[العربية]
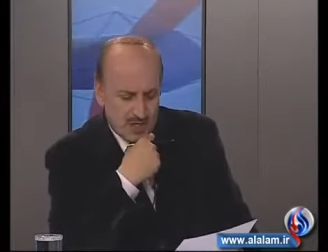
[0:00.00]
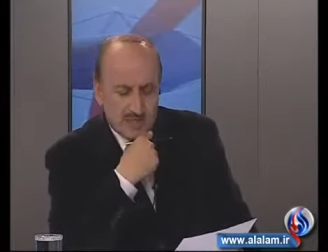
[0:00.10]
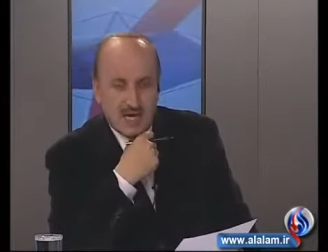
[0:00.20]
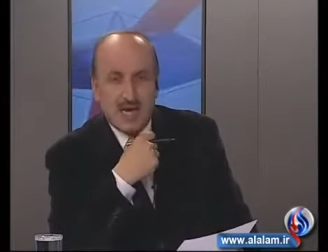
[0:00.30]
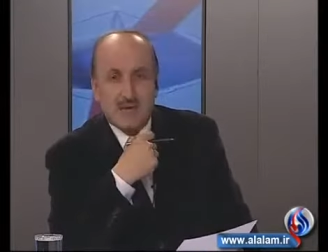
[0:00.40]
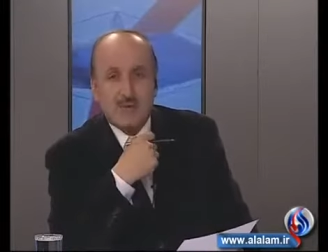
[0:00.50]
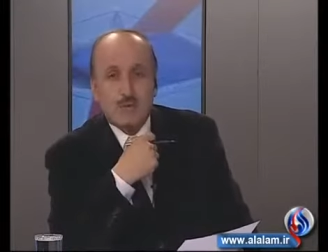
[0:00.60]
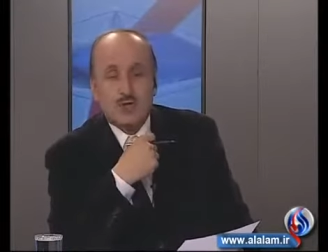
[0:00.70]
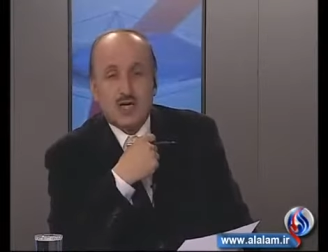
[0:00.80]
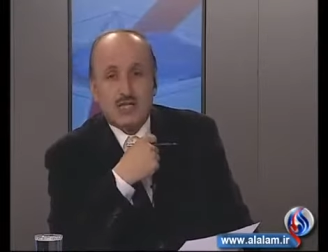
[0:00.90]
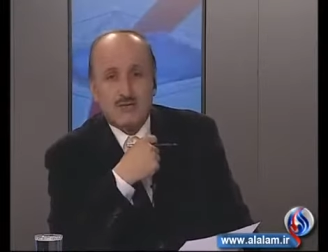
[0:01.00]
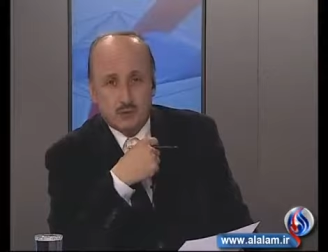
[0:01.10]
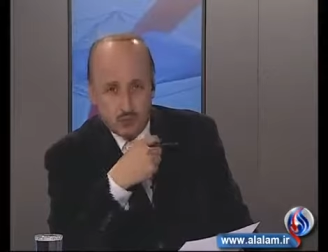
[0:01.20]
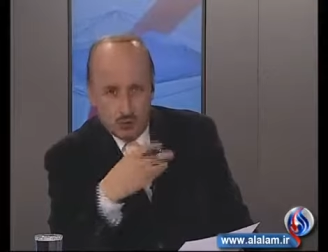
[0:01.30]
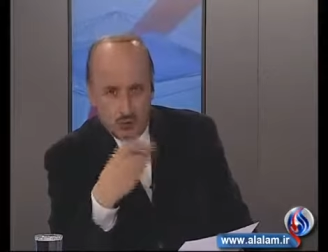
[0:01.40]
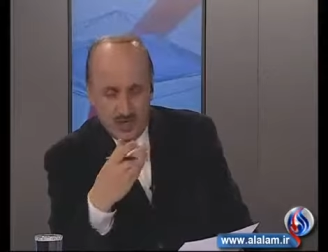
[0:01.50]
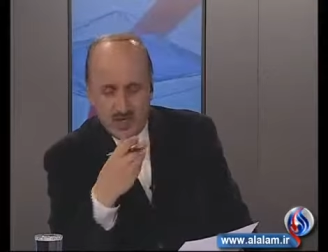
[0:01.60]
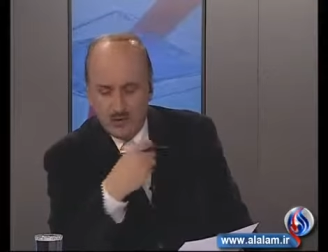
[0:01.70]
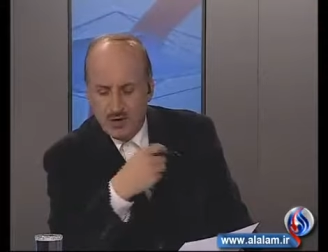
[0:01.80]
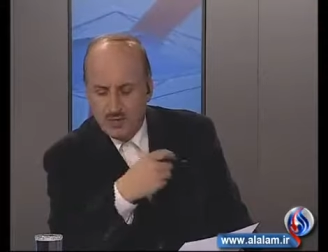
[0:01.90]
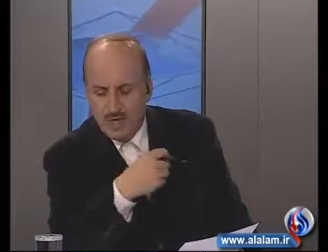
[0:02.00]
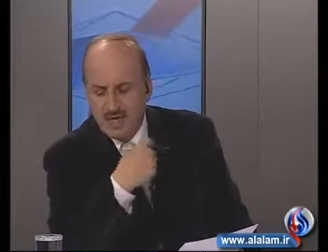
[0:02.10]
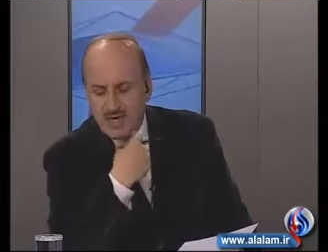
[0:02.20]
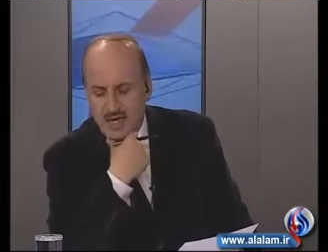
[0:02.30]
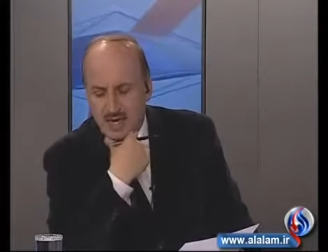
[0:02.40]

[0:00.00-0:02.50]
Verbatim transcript: يتعلق بمنشأة فوردو وهي مهمة